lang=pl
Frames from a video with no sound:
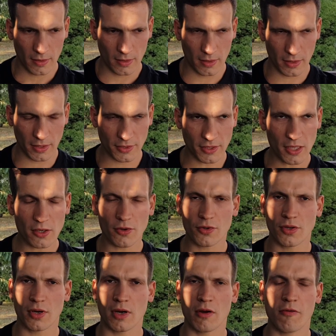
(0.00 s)
E, jeżeli
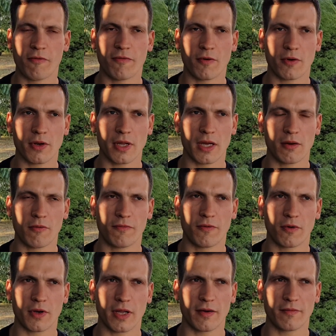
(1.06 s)
chodzi o euforię,
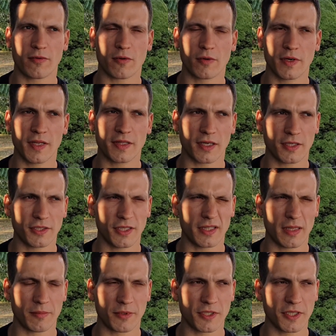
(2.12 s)
euforia w okolicach
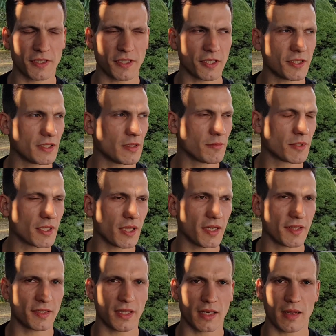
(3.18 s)

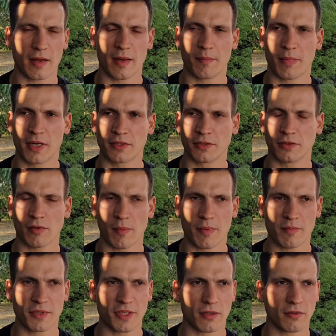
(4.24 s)
7300-7400 na bardzo
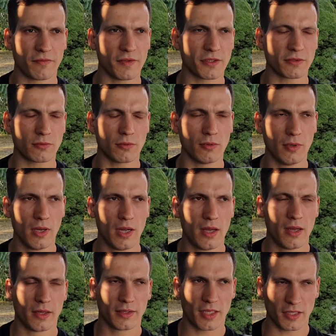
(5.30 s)
słabym stanowisku.
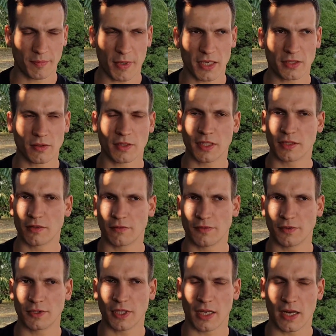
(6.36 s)
Też bardzo gęsto
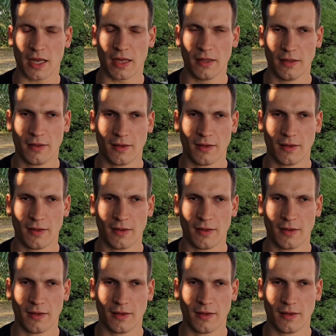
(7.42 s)
wysiana.